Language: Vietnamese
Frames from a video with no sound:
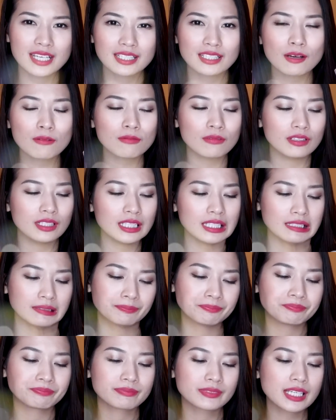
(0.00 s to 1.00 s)
trên tóc của ly
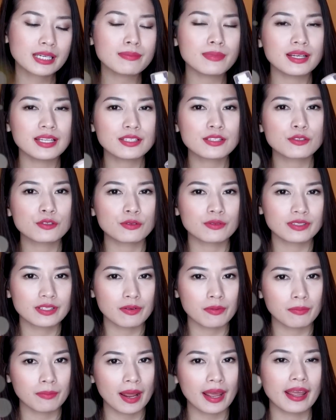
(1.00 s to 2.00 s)
khi mà ly sử dụng
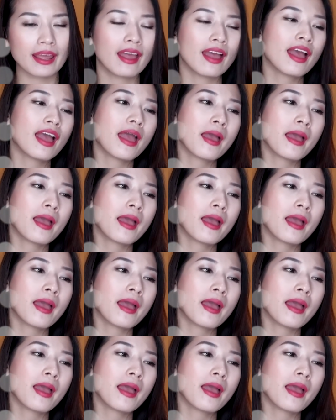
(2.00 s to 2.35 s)
sản phẩm này